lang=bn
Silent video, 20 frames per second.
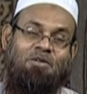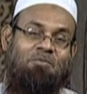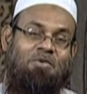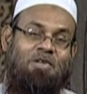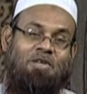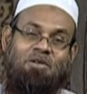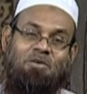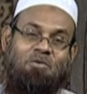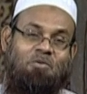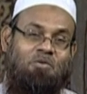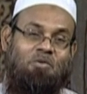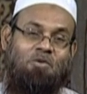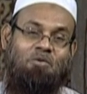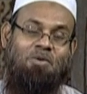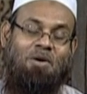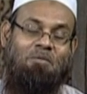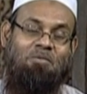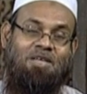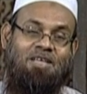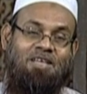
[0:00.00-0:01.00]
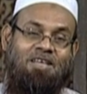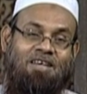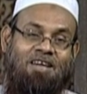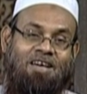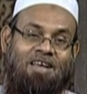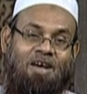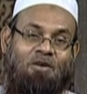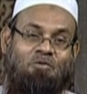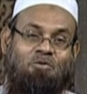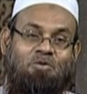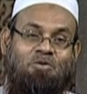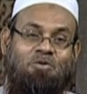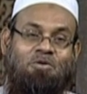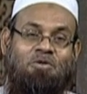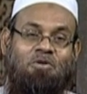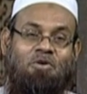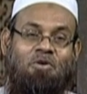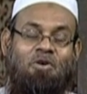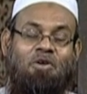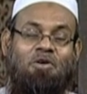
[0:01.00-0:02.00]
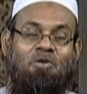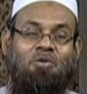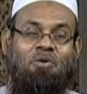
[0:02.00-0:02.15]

মানে কোনোভাবেই অ্যালাউড নয়